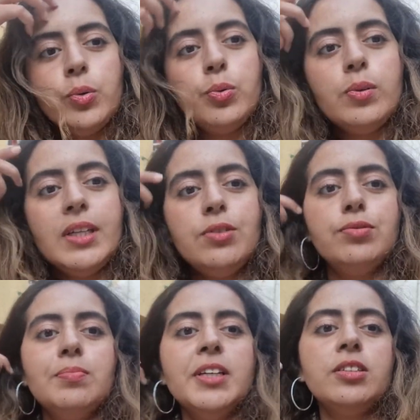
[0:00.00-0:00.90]
où ils
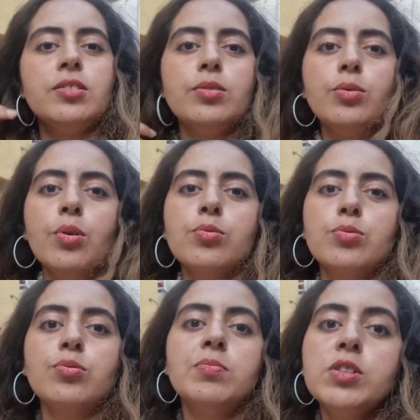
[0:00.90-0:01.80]
vous mettent dans
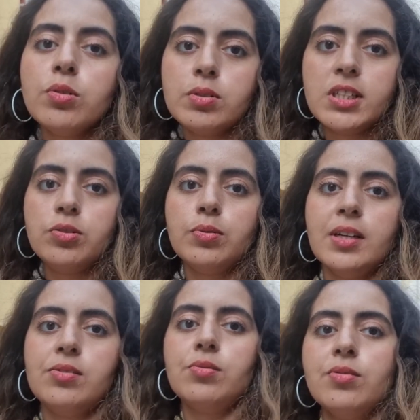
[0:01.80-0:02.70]
une mise en
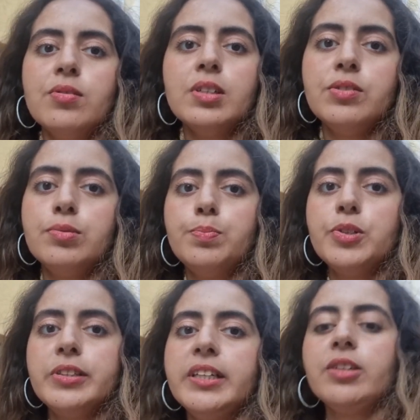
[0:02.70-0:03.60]
situation, ils vous
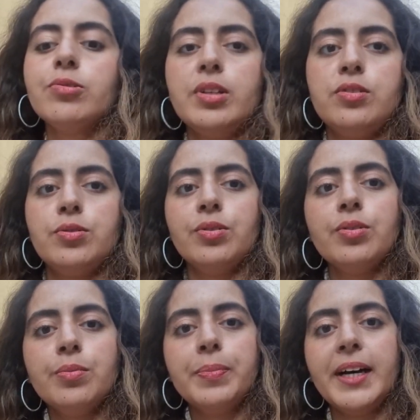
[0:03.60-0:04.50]
posent des
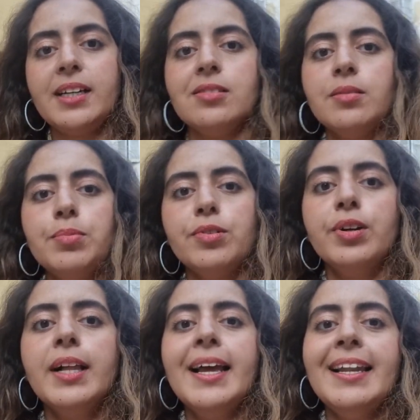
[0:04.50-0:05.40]
questions, par exemple